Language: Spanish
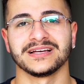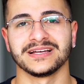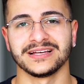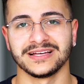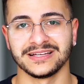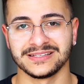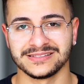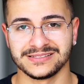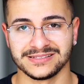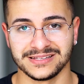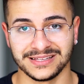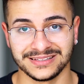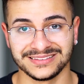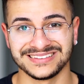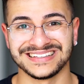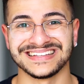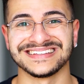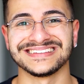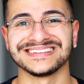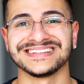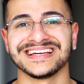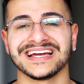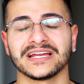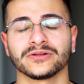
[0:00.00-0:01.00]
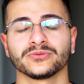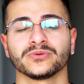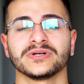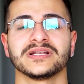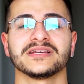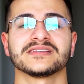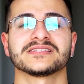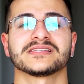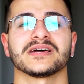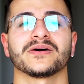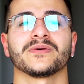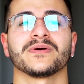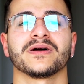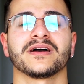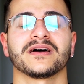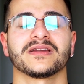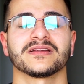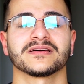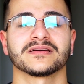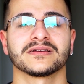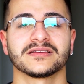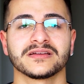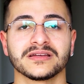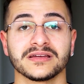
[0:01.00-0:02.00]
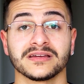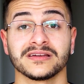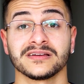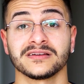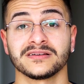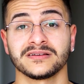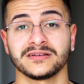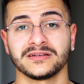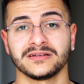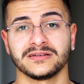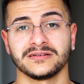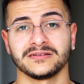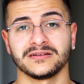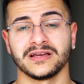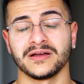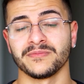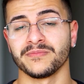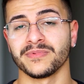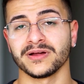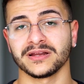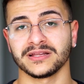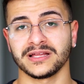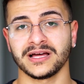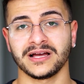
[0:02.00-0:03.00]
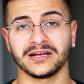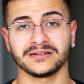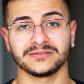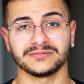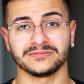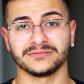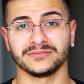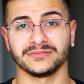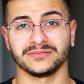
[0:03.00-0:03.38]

entender, duele saber que en verdad